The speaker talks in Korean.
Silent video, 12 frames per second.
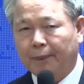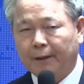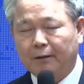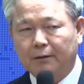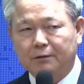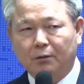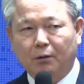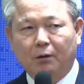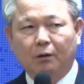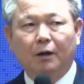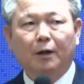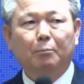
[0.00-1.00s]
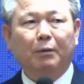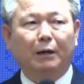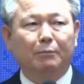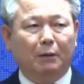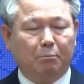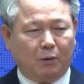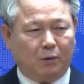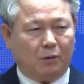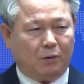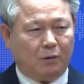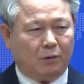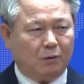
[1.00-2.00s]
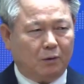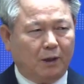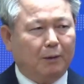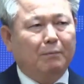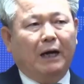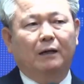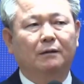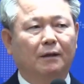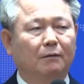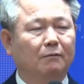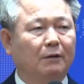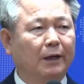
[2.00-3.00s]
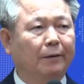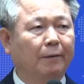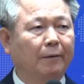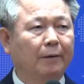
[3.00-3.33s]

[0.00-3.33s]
그래서 밤에 몰래 말을 타고 가요.